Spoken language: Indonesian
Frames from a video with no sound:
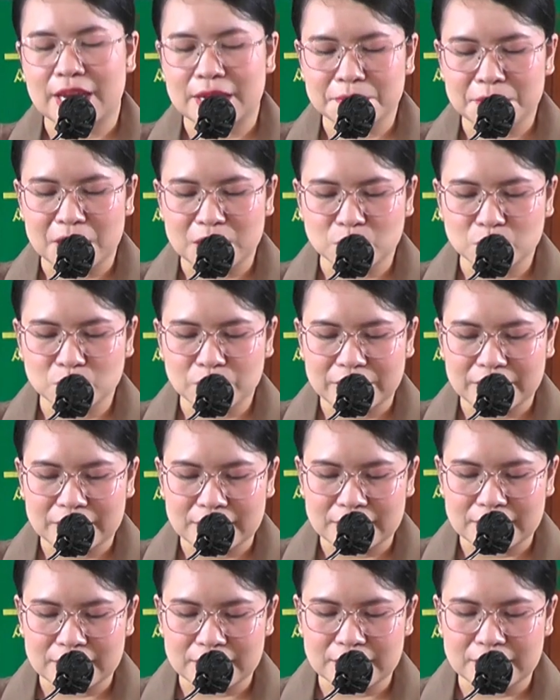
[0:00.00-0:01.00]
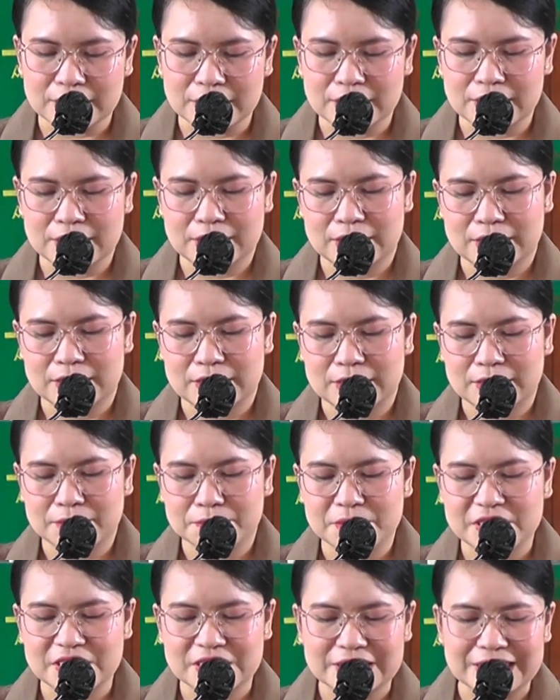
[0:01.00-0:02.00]
Dan batu ini
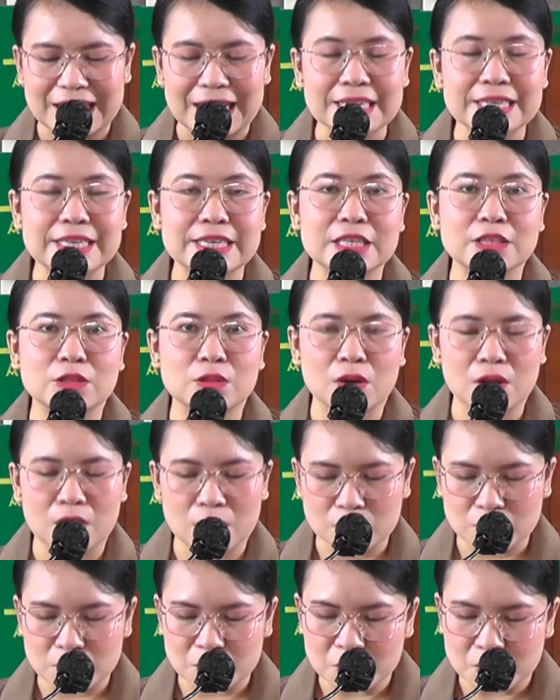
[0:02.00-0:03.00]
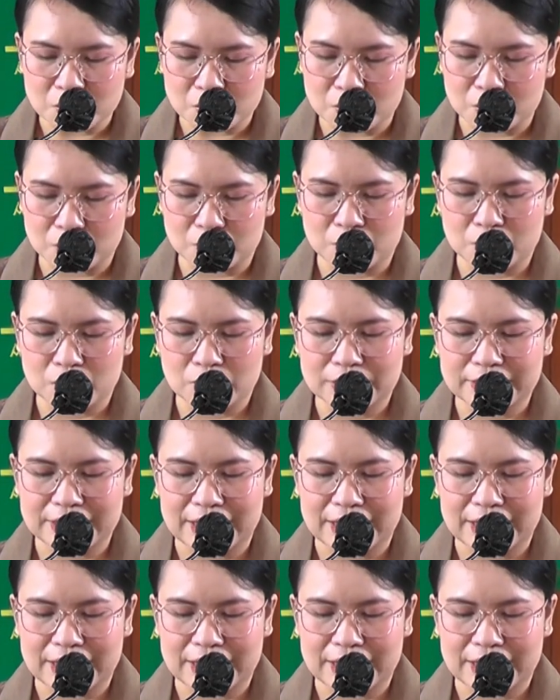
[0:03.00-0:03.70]
menjadi tolok ukur